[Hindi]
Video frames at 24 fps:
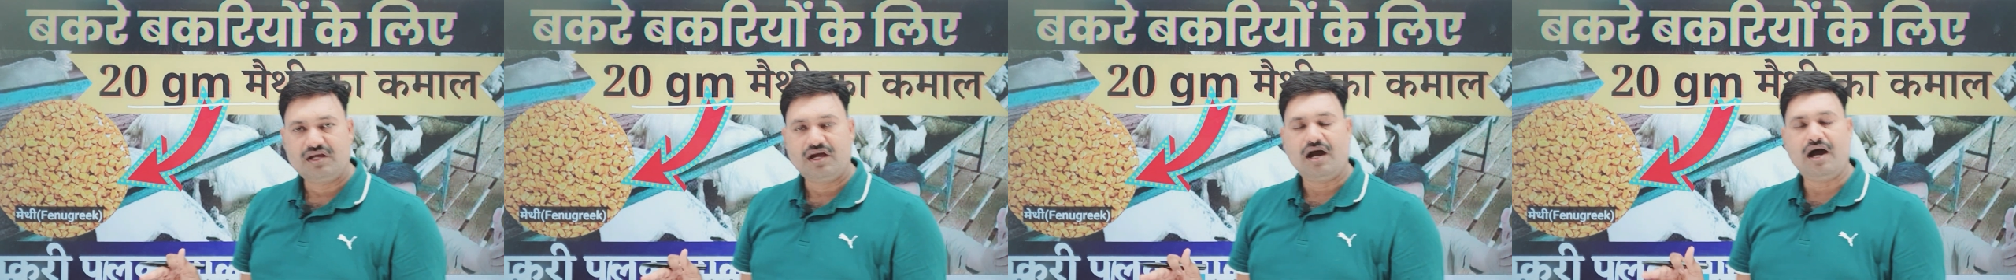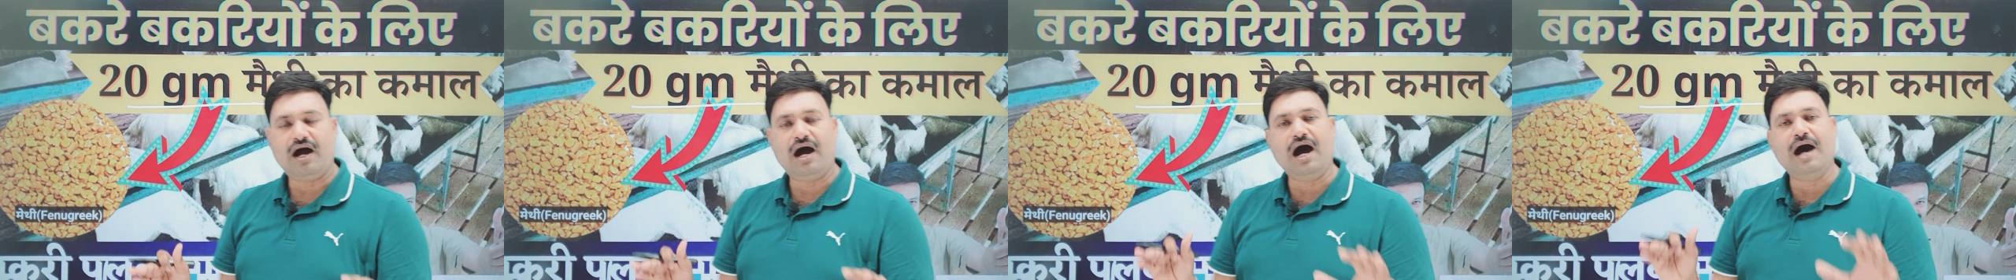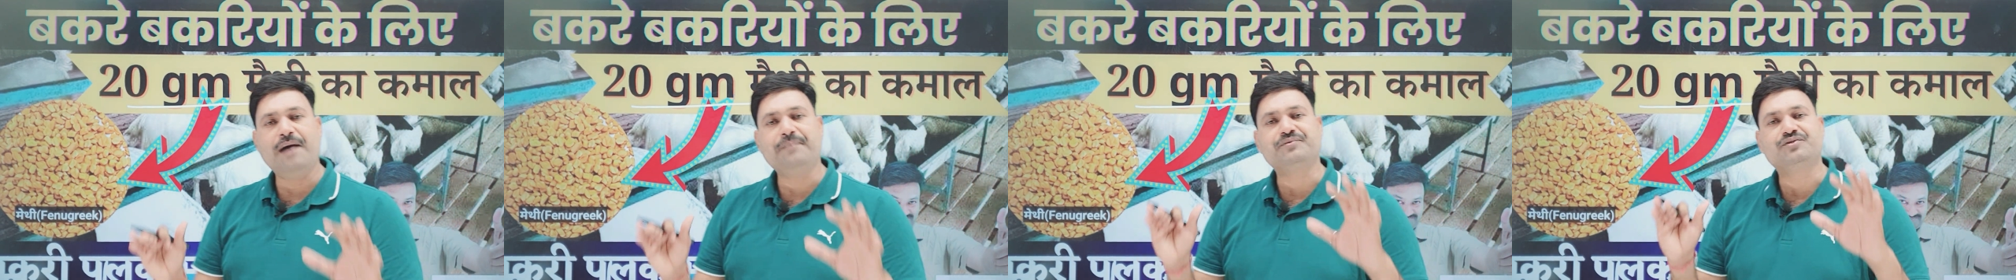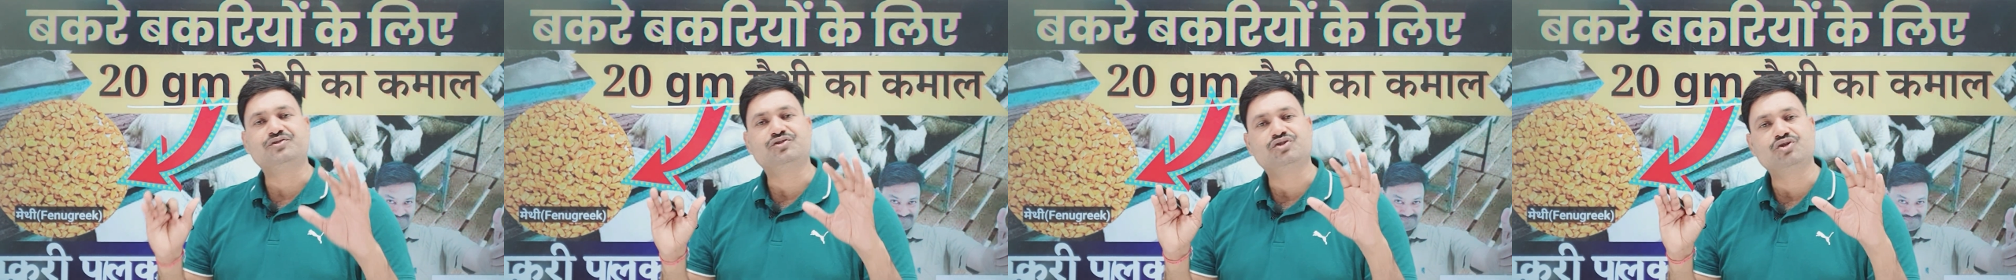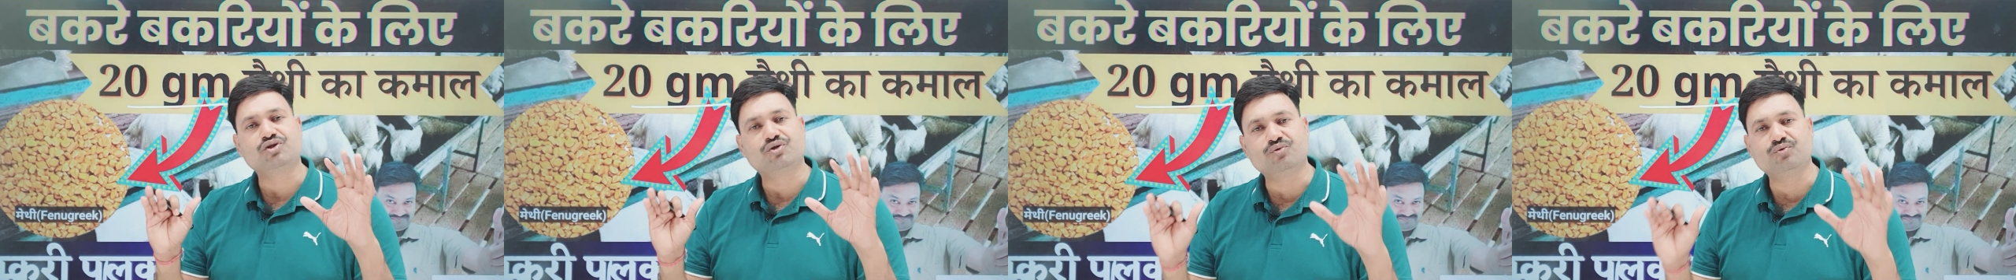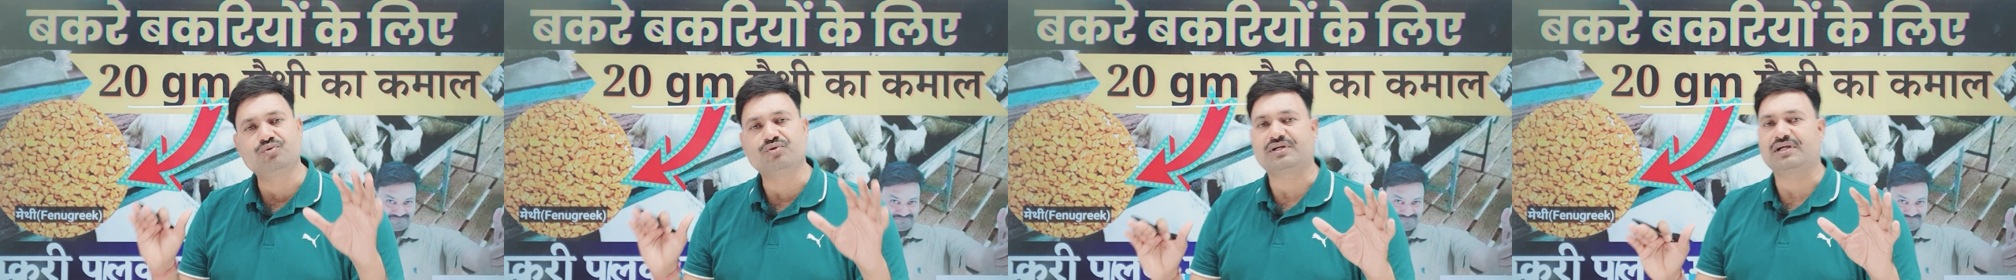आप
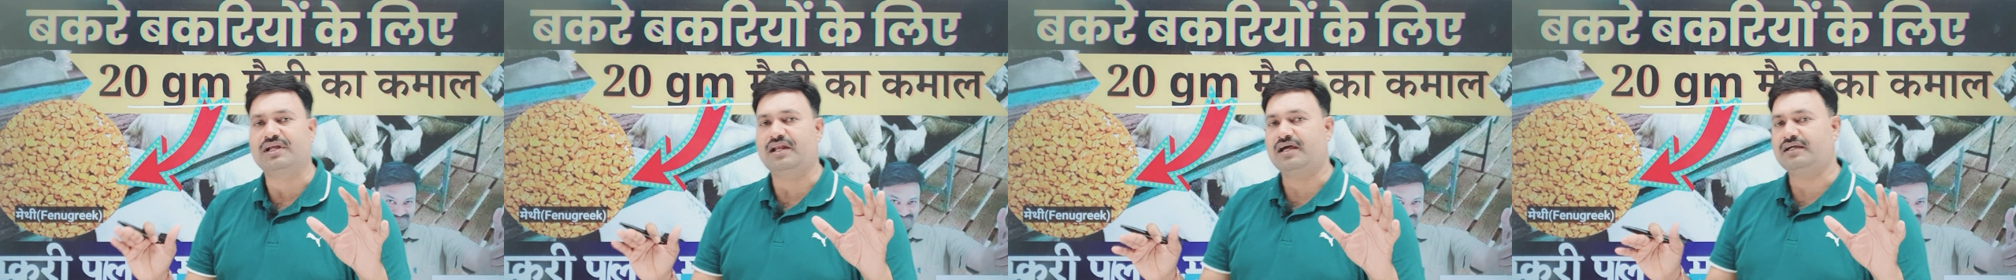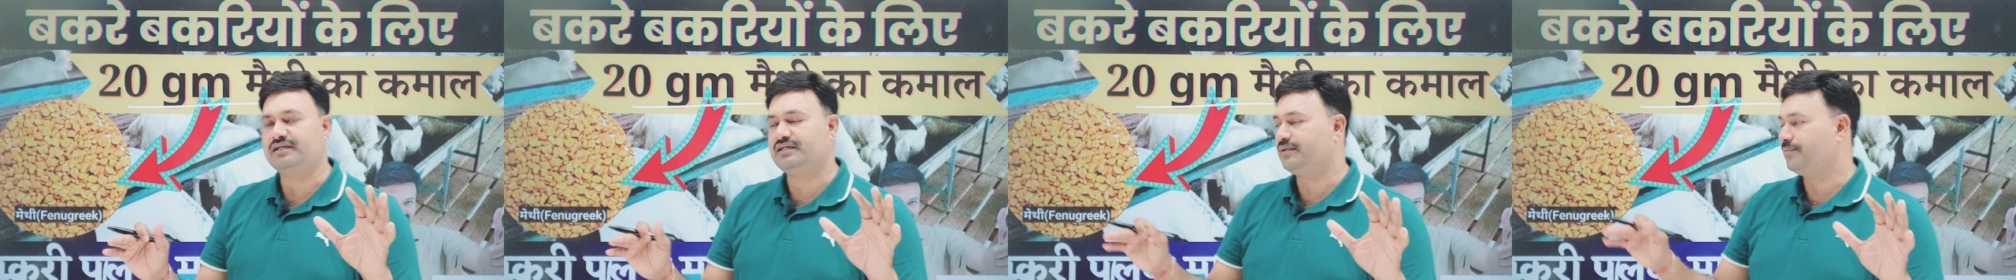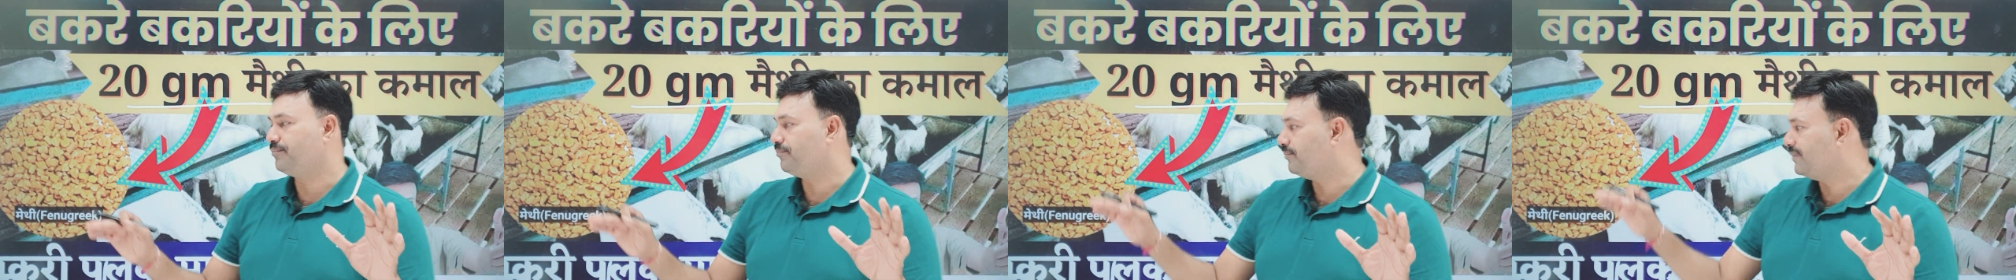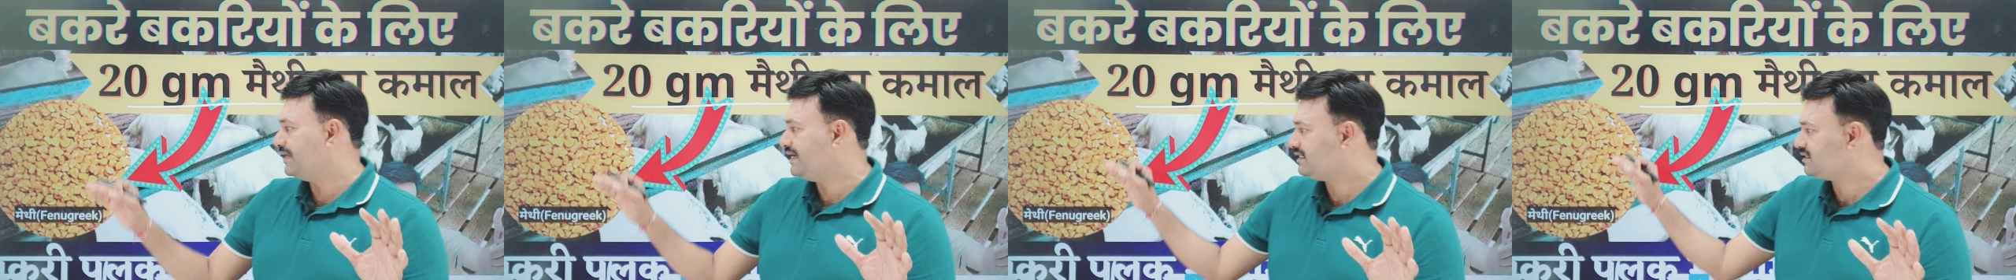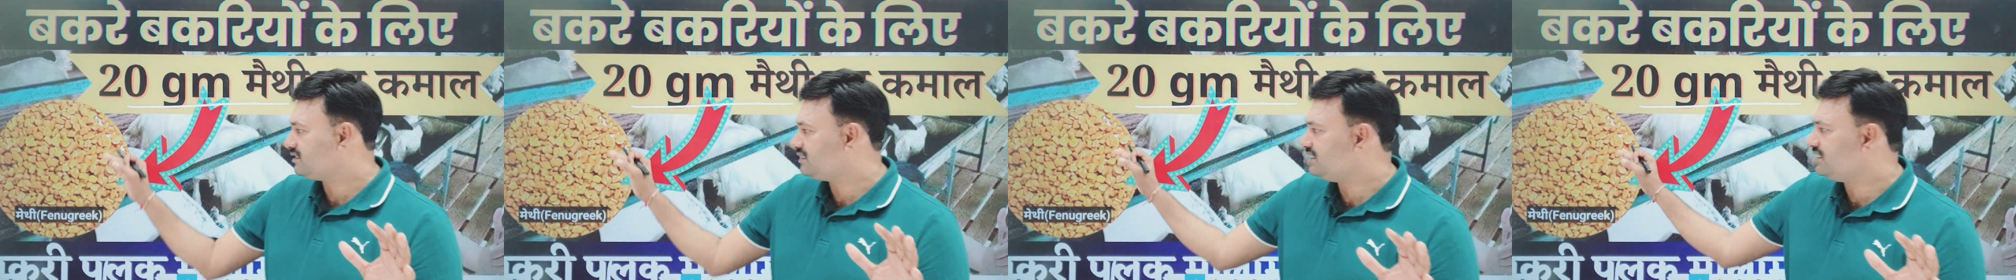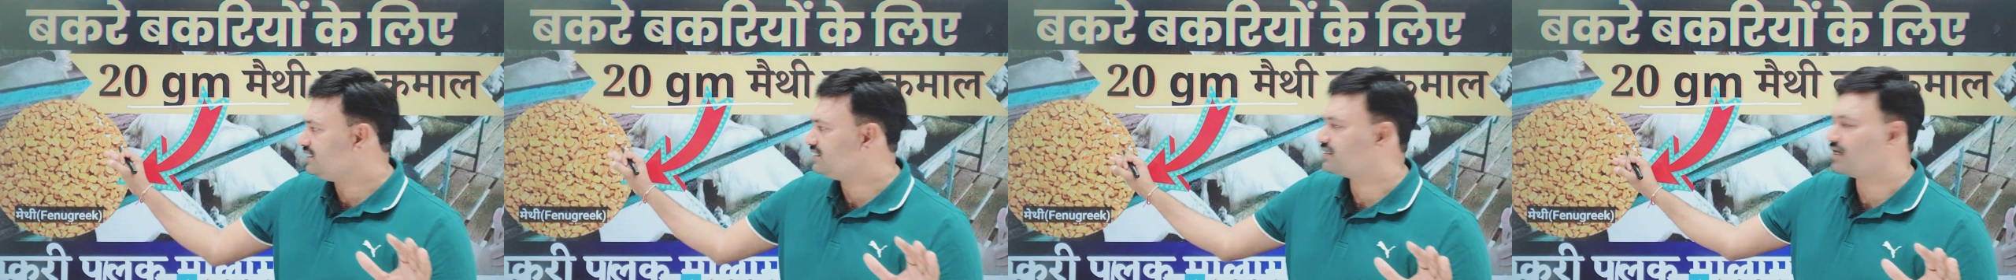ज़रूर खिलाइए
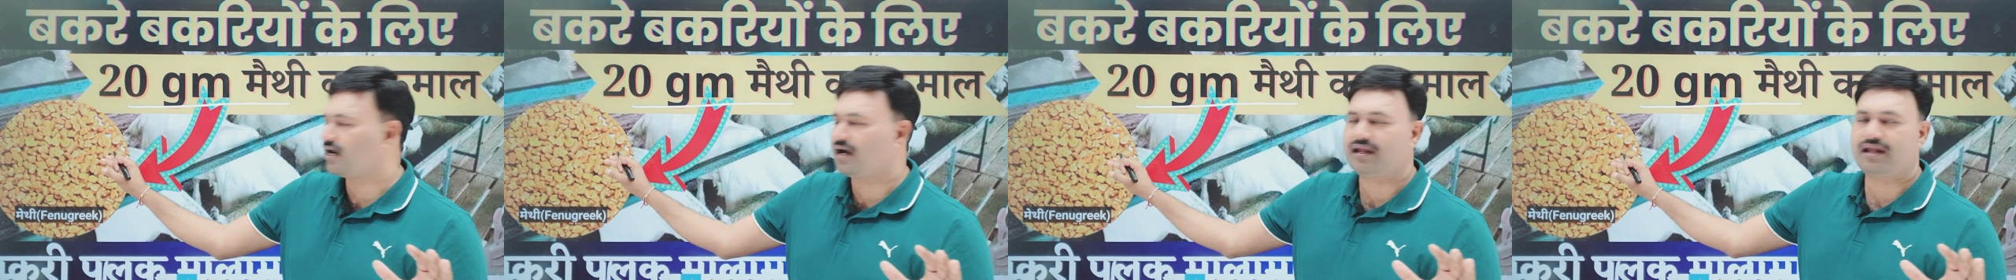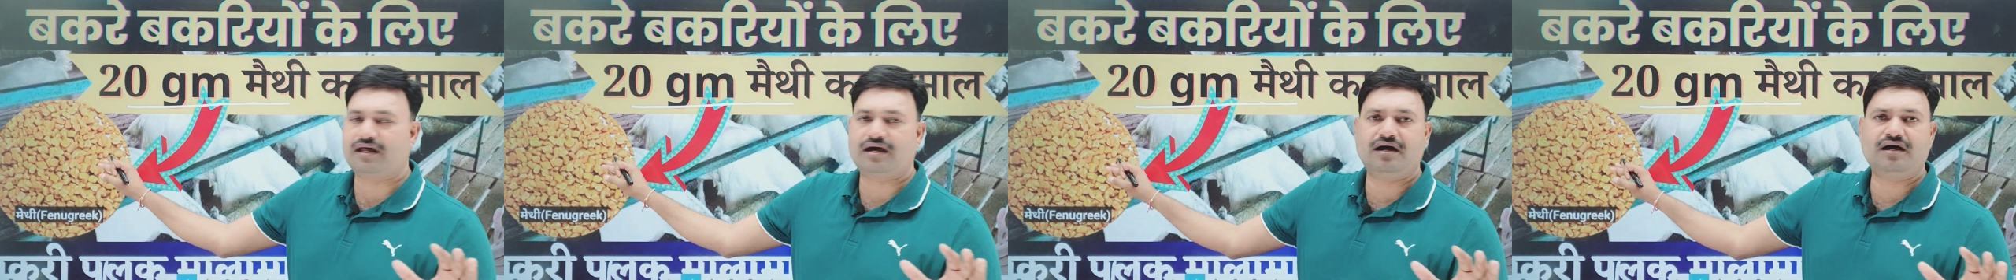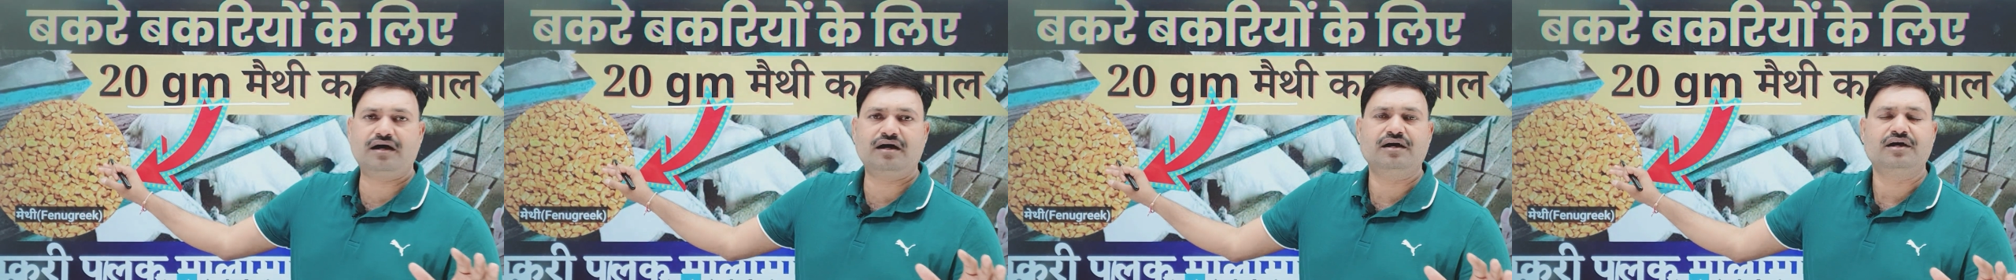मेथी दाना